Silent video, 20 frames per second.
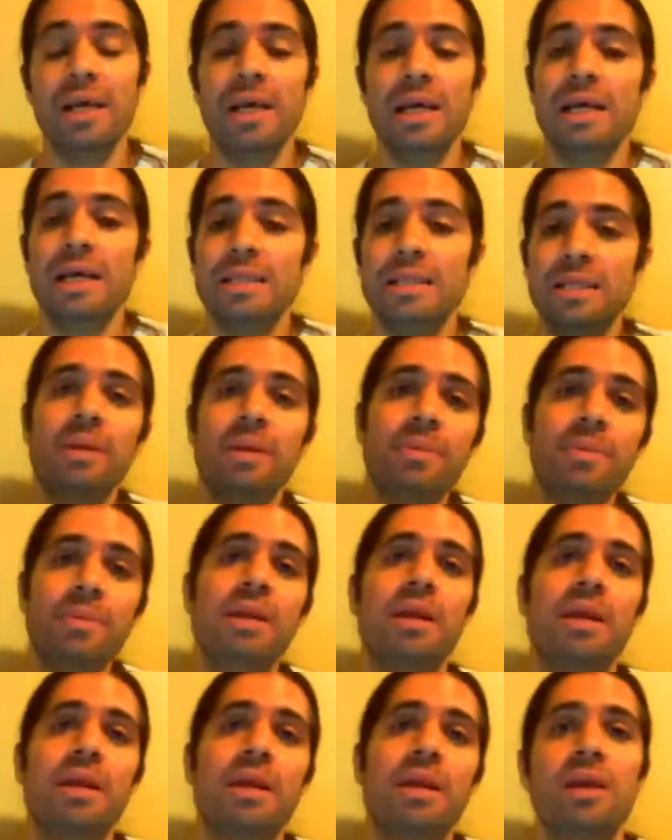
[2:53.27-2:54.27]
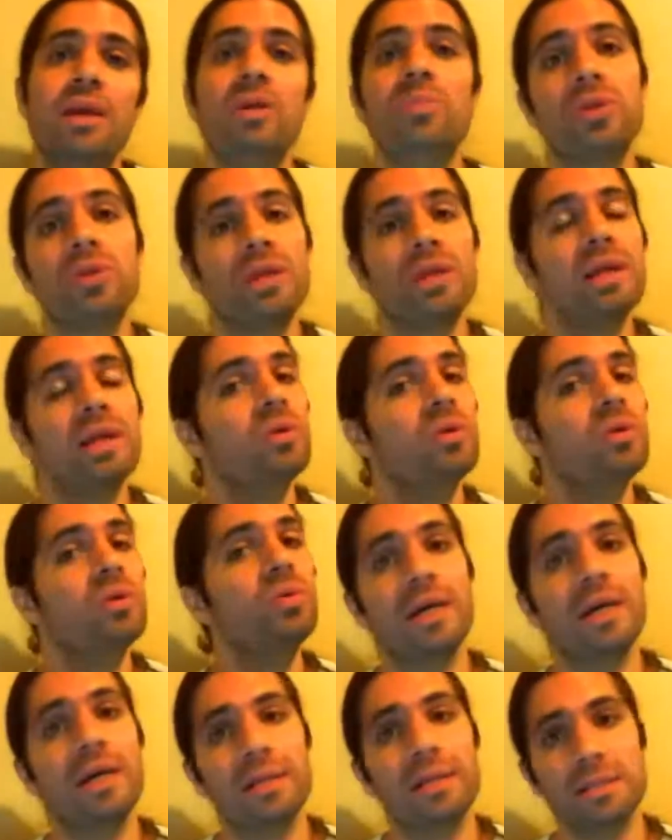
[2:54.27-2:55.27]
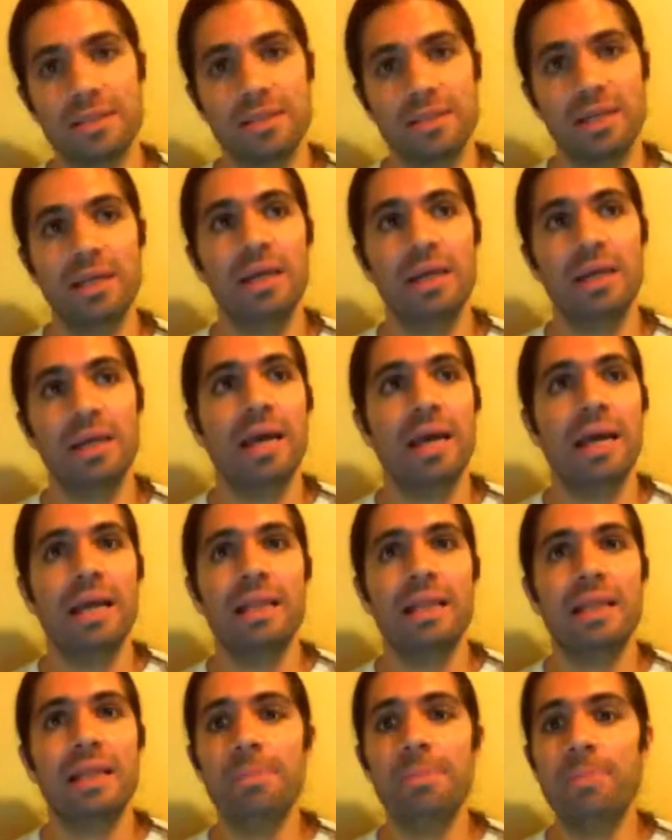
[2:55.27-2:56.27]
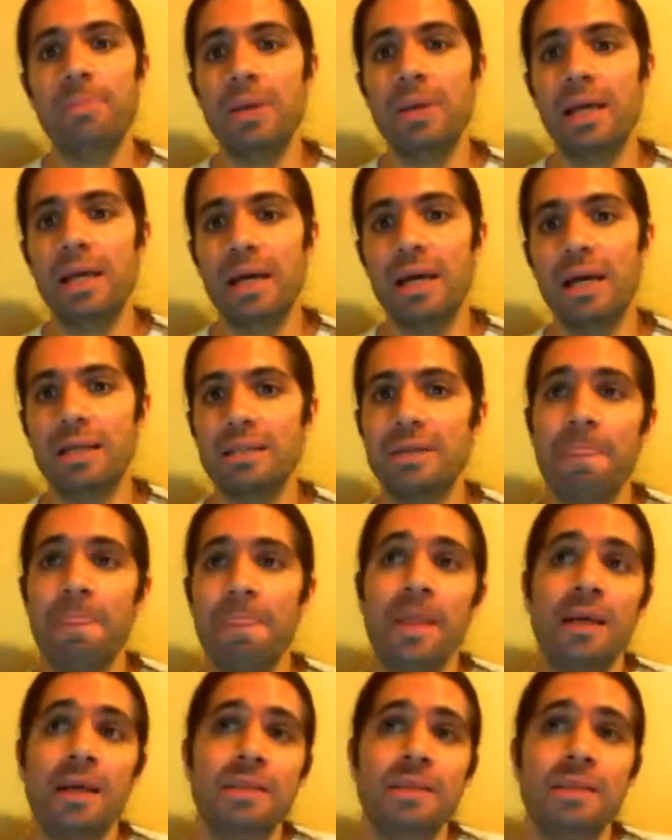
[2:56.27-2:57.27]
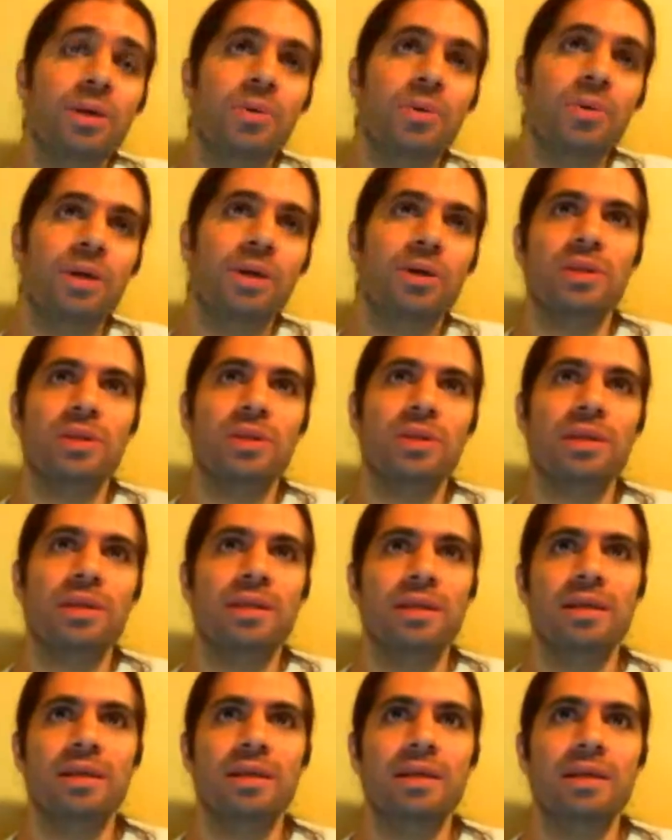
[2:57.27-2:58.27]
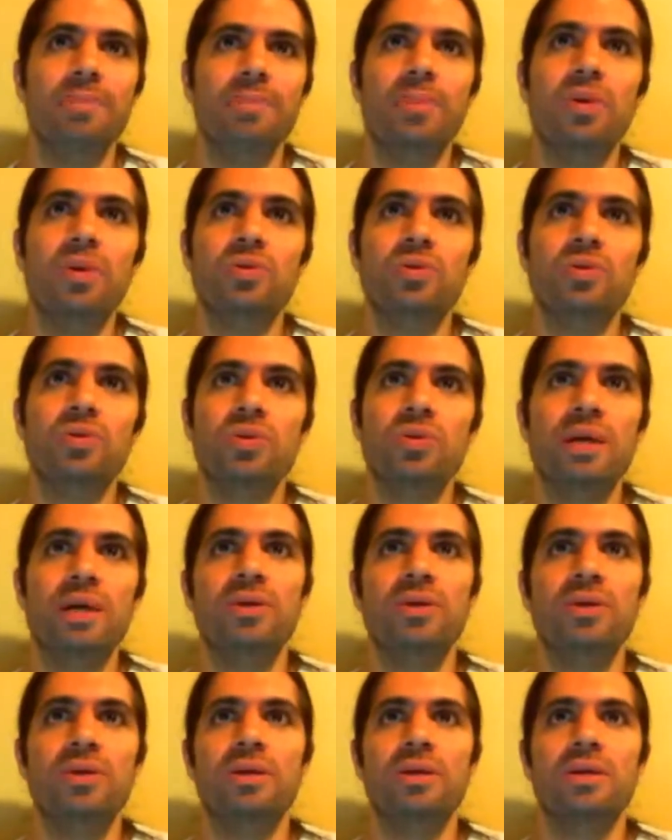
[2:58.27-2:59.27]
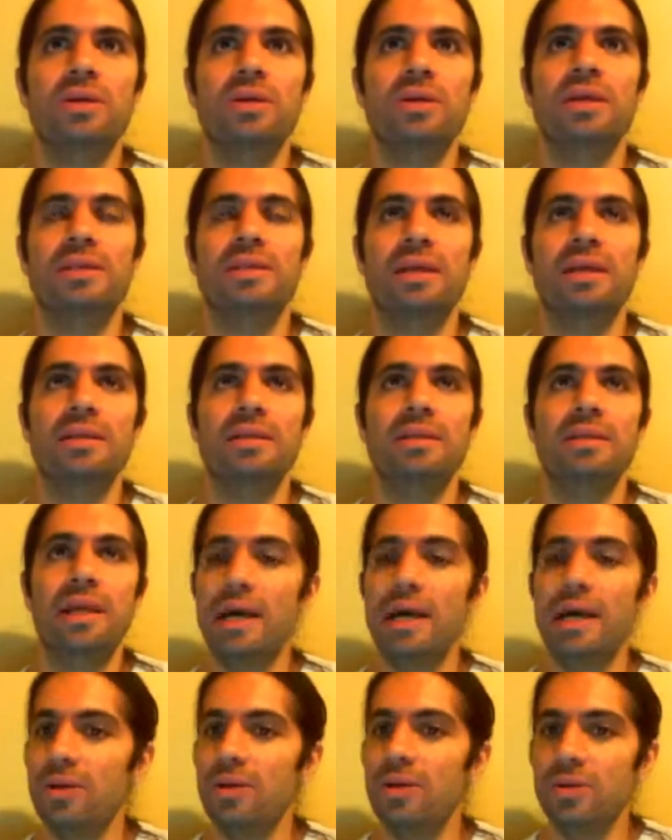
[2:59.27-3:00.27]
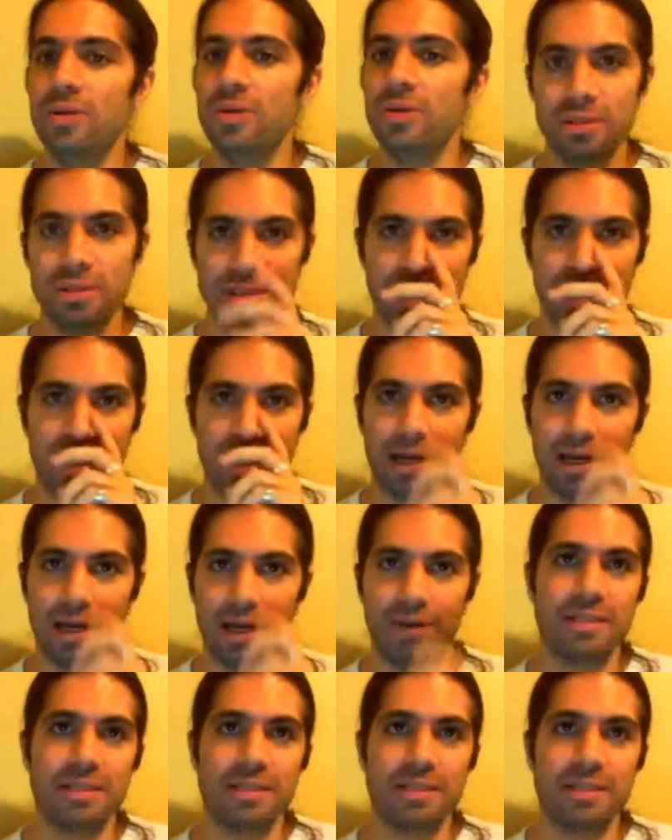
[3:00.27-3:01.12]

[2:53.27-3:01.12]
Simplemente les quiero mostrar algunas, ¿sí? Típicas Sí, pero bueno, contra este tipo de usuario que están negado, sí, a, veces a